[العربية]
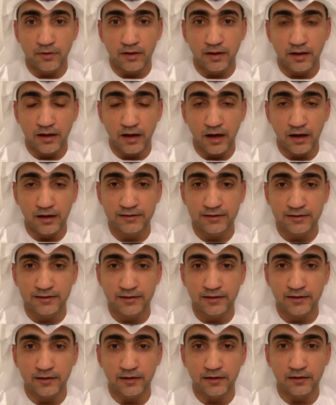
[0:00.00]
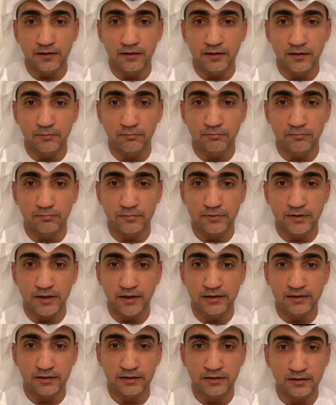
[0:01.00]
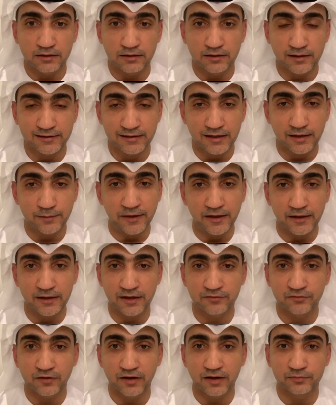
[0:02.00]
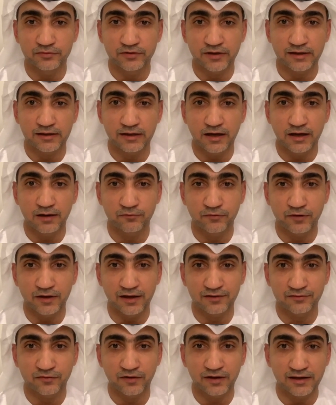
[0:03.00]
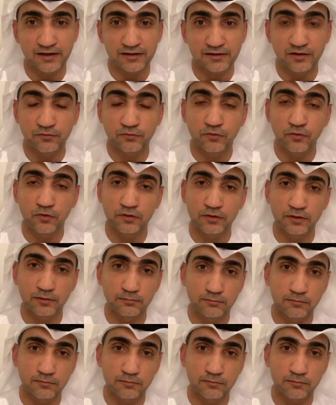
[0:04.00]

حاليا يعني اذا تكلمنا عن الاطفال بشكل عام فالاطفال يختلفون